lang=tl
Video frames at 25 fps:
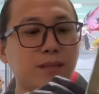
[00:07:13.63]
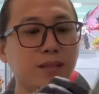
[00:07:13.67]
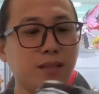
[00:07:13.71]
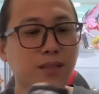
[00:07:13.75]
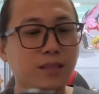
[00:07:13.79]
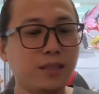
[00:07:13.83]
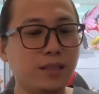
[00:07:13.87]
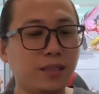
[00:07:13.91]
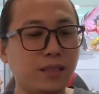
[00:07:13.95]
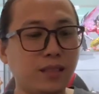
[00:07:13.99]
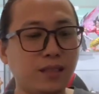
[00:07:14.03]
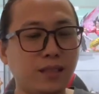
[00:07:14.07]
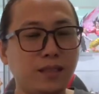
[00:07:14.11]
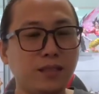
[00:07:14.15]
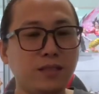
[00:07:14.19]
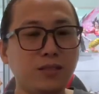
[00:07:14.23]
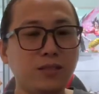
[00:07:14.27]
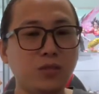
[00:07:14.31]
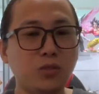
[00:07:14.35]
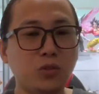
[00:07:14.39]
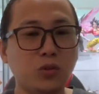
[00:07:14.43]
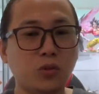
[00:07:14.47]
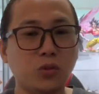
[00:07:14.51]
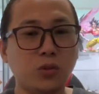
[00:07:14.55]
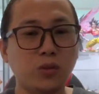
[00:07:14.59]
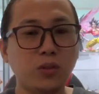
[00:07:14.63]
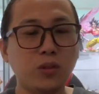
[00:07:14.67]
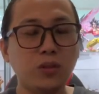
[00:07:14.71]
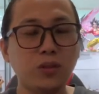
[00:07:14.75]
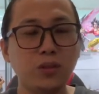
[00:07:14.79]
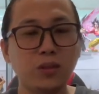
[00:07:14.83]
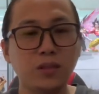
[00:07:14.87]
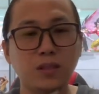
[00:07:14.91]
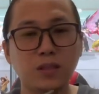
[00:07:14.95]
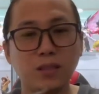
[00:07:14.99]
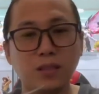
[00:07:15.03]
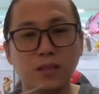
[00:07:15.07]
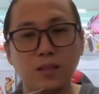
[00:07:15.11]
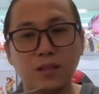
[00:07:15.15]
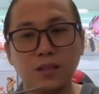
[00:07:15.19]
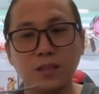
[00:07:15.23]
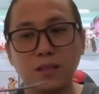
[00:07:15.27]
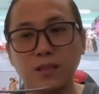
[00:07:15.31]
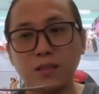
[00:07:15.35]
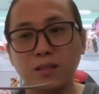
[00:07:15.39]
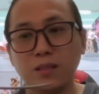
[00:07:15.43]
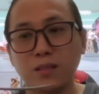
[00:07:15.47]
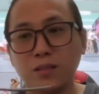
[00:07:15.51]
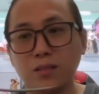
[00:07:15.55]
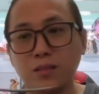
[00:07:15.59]
Yan, sword.
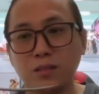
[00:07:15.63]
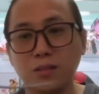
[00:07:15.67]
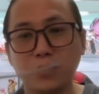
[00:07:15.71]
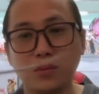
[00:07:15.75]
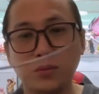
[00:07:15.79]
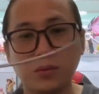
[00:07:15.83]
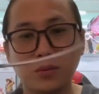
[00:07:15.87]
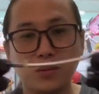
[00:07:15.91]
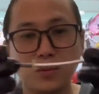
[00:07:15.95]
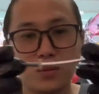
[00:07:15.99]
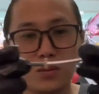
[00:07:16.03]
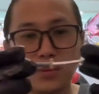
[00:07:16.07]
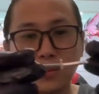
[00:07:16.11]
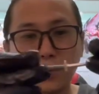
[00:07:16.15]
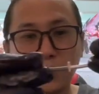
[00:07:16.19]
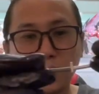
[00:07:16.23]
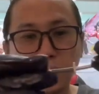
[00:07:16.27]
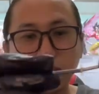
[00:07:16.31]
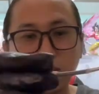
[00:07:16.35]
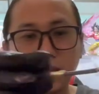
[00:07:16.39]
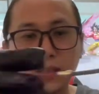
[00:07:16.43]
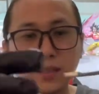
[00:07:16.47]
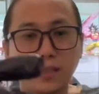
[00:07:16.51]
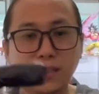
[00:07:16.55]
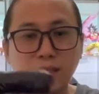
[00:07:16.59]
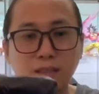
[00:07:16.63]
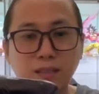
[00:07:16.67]
So, sword.